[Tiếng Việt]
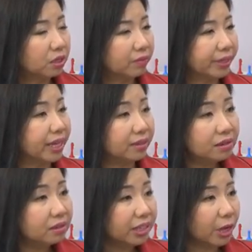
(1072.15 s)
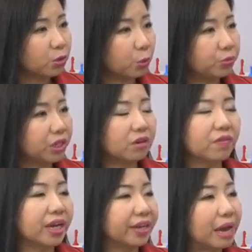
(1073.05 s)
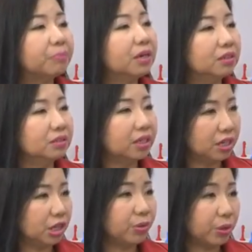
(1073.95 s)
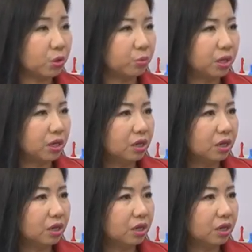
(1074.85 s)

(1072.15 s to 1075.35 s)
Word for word: và định hướng giáo dục chứ không phải là đáp ứng thị hiếu giáo dục